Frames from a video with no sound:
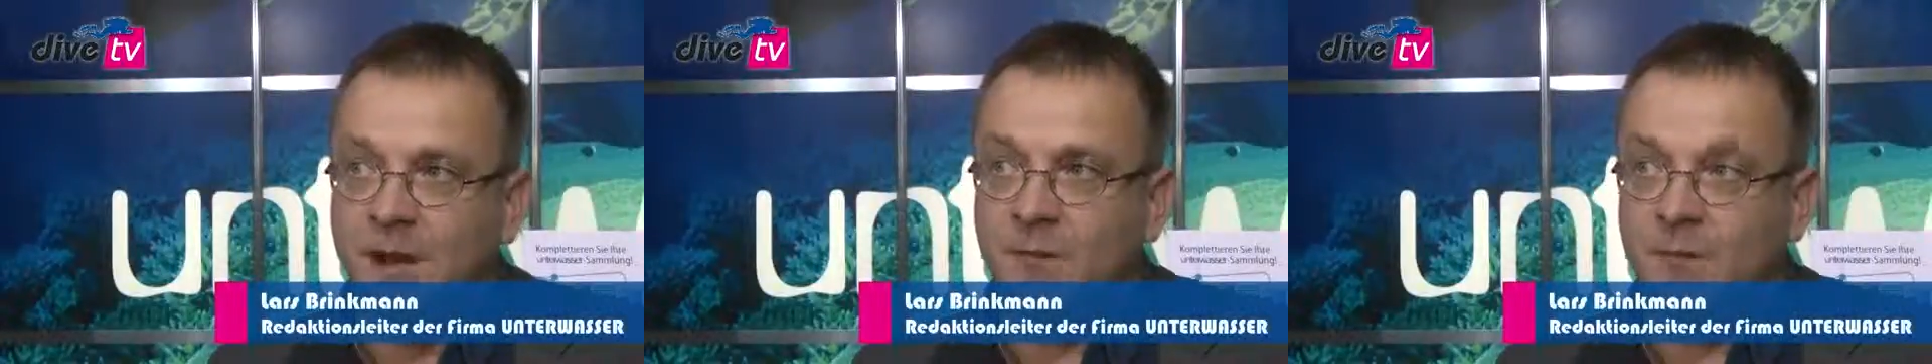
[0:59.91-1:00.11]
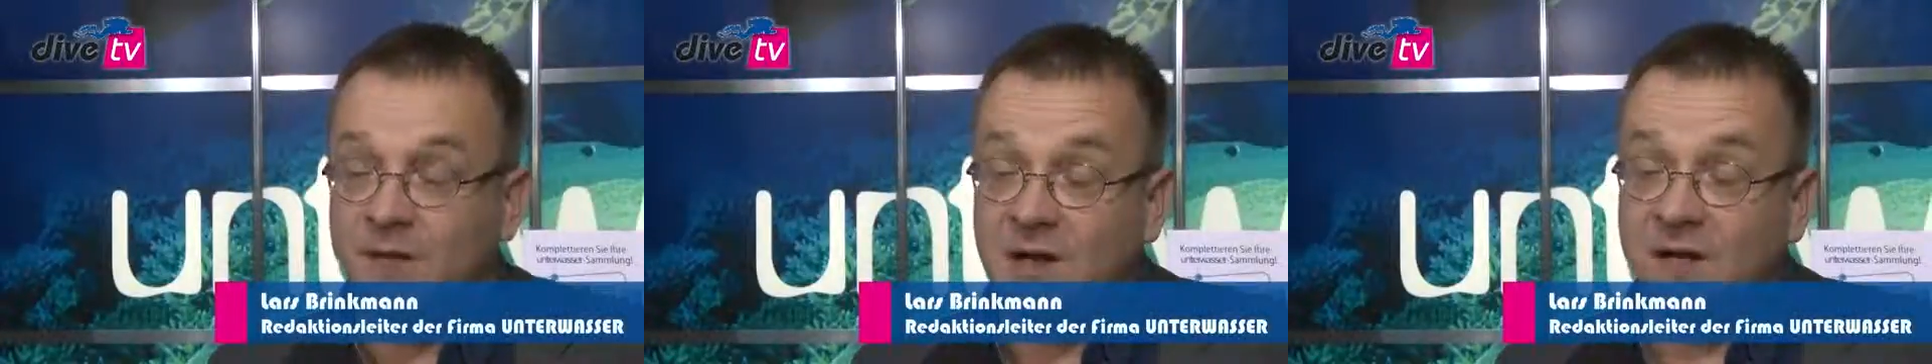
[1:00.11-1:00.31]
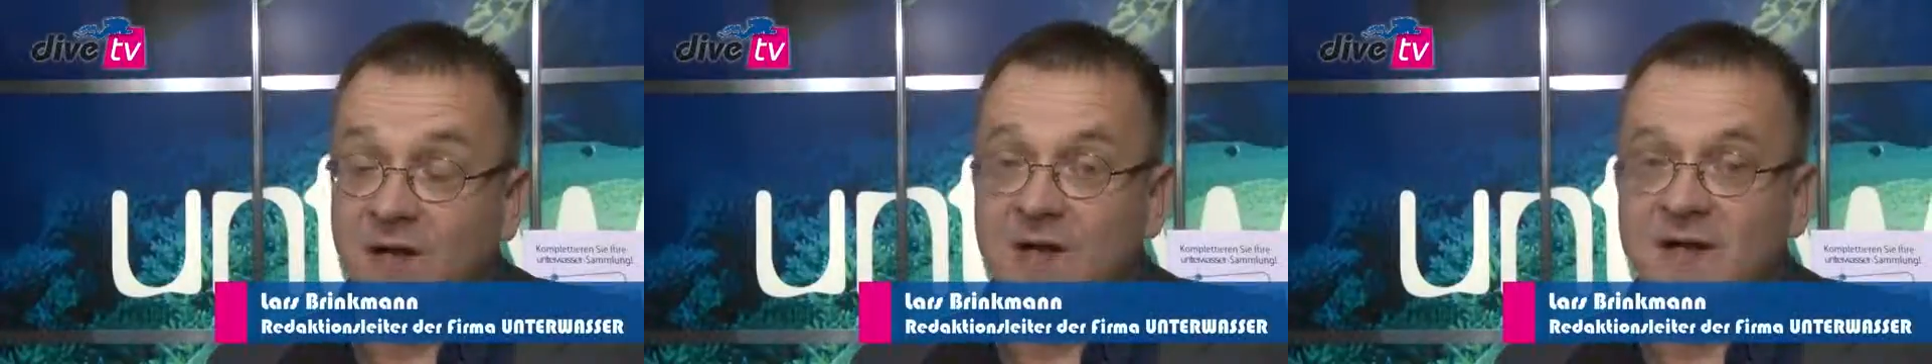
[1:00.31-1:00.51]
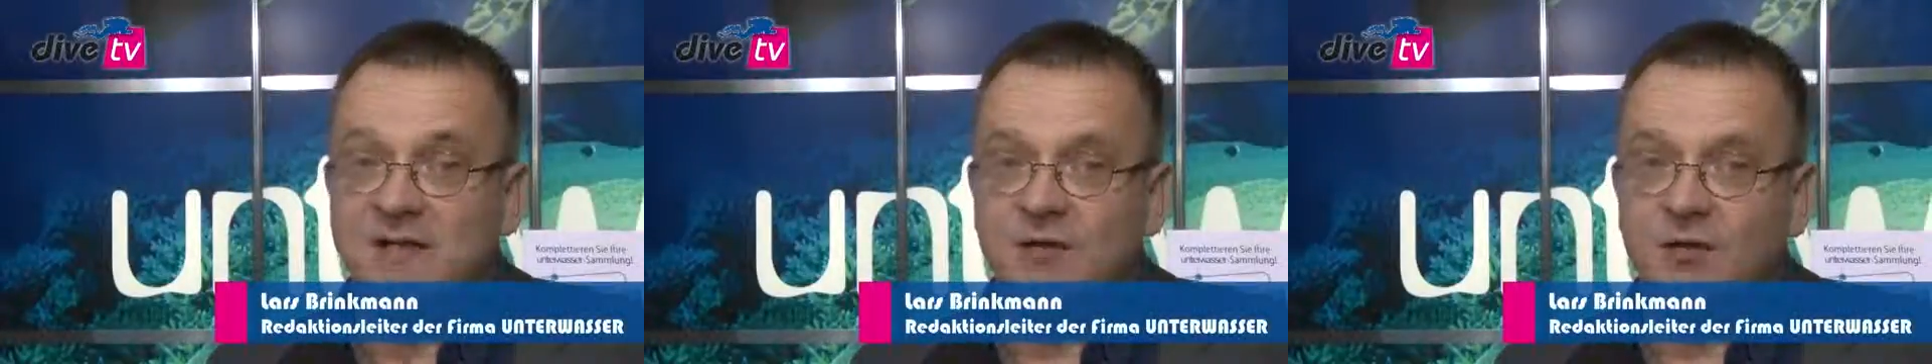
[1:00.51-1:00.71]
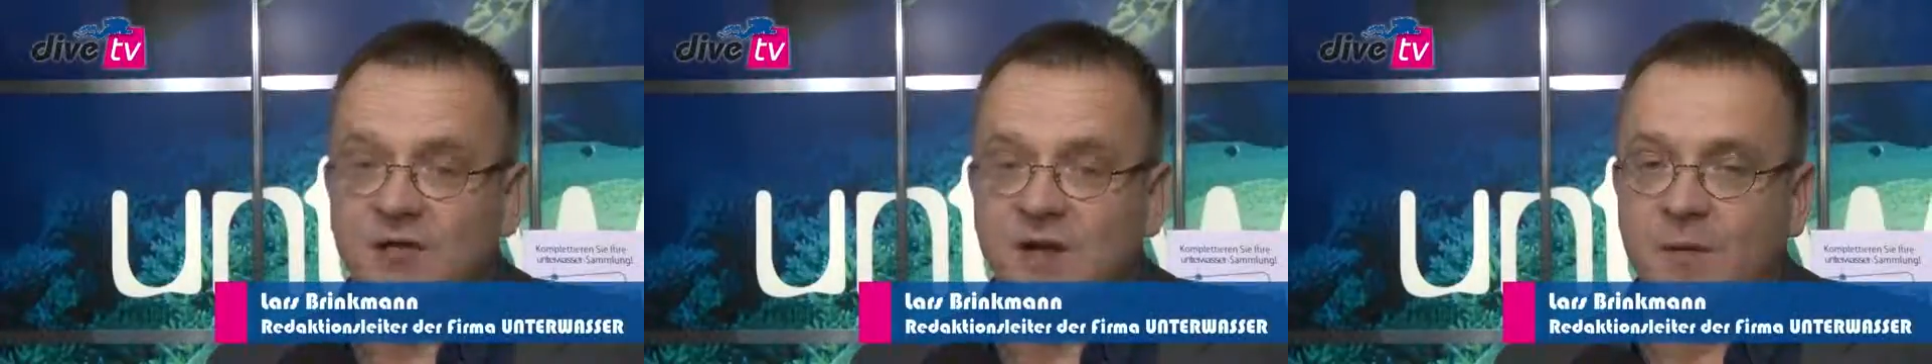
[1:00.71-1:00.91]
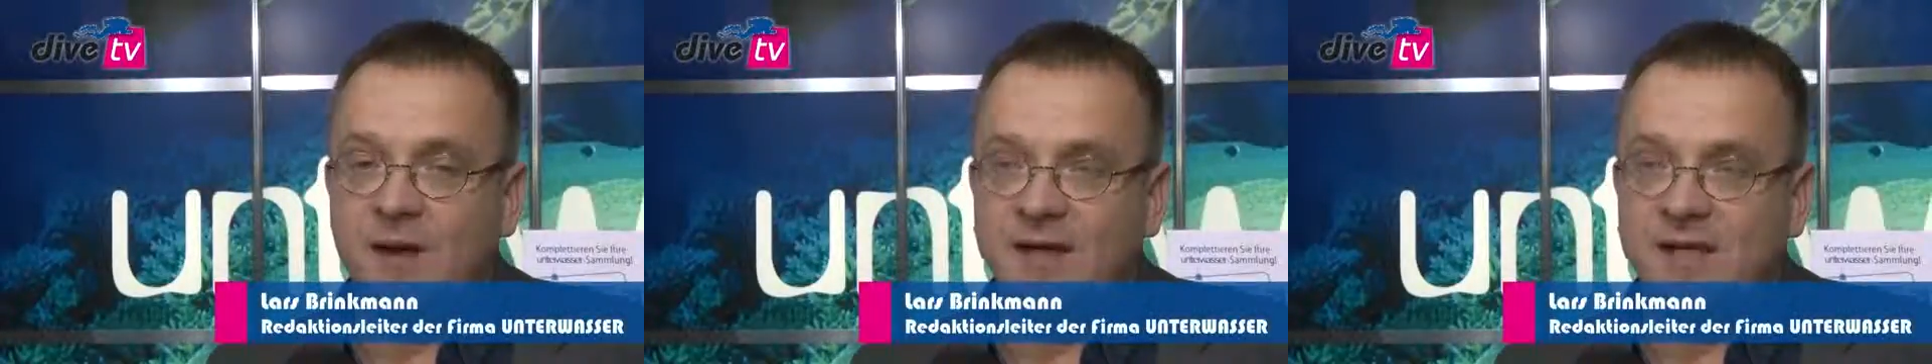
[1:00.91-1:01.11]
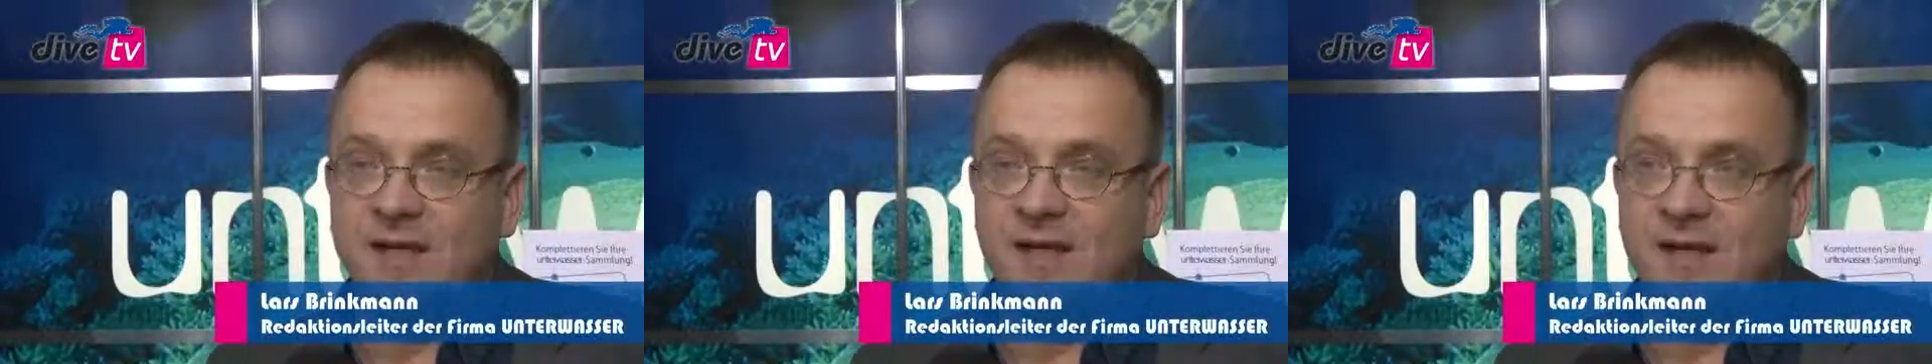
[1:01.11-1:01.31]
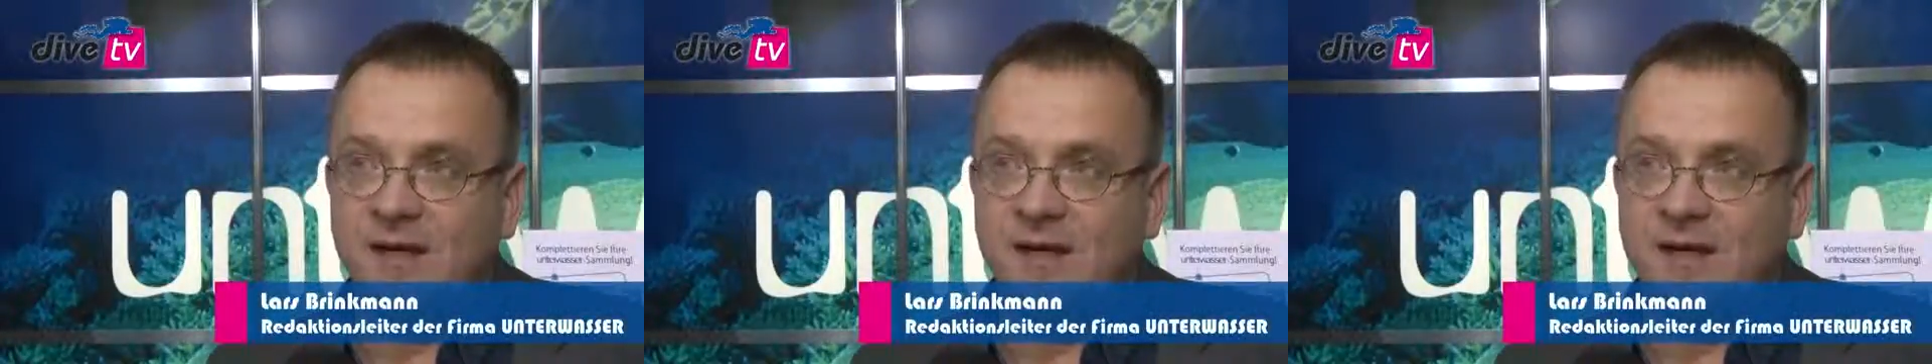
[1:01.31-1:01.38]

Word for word: Mittlerweile sind unsere meisten